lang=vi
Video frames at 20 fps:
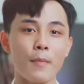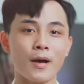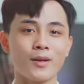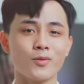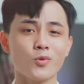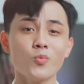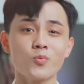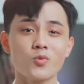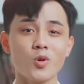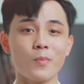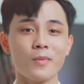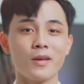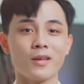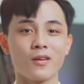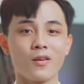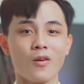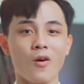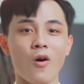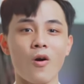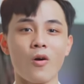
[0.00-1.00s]
mà giúp cho
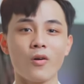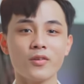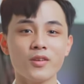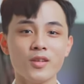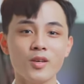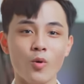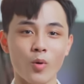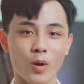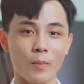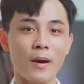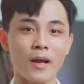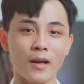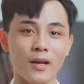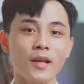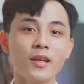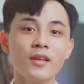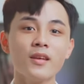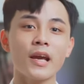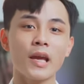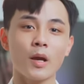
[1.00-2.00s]
mình có nhiều cái bản
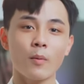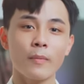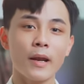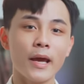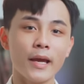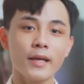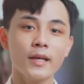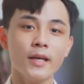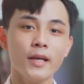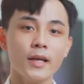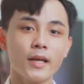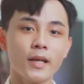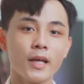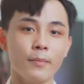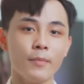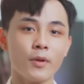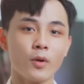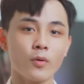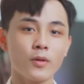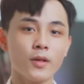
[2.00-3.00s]
lĩnh như ngày hôm nay,
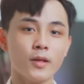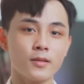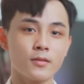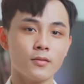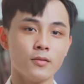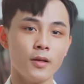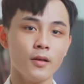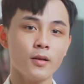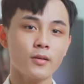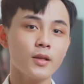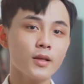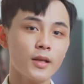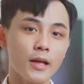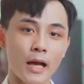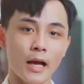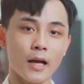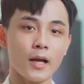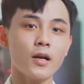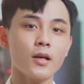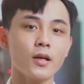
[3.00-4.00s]
để mình có thể xử lý được tất
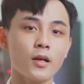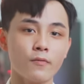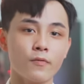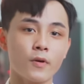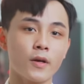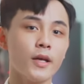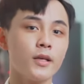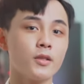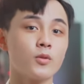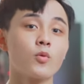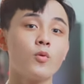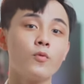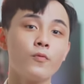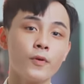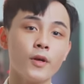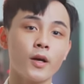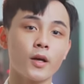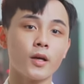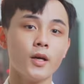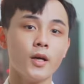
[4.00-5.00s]
cả các vấn đề trong công
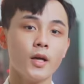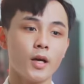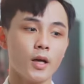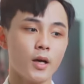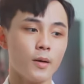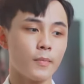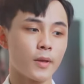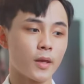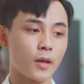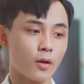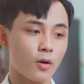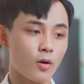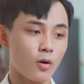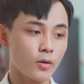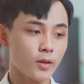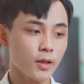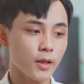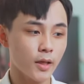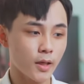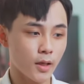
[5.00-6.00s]
việc. Mình
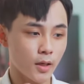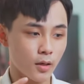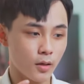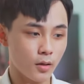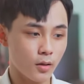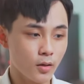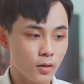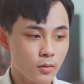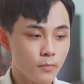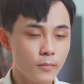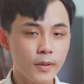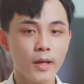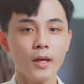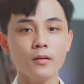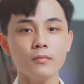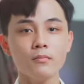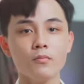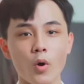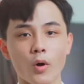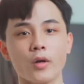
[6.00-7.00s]
có thể ứng
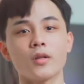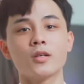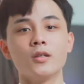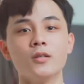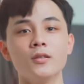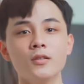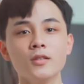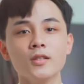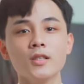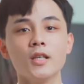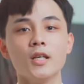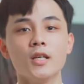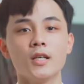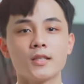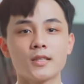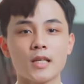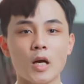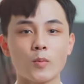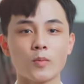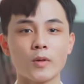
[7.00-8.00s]
biến mọi thứ
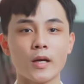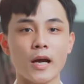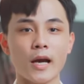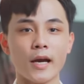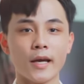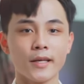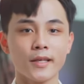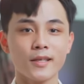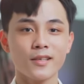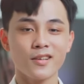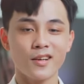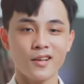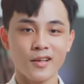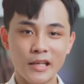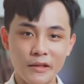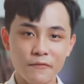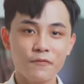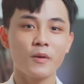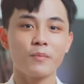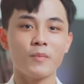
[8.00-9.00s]
trong cái
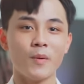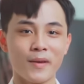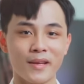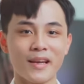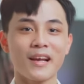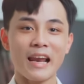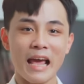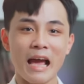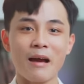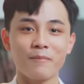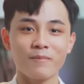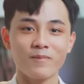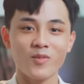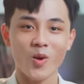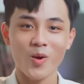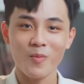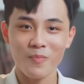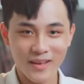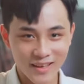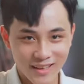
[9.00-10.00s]
lĩnh vực mà mình đang làm,
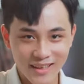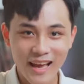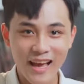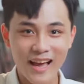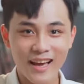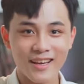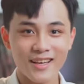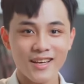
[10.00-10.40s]
đó là media.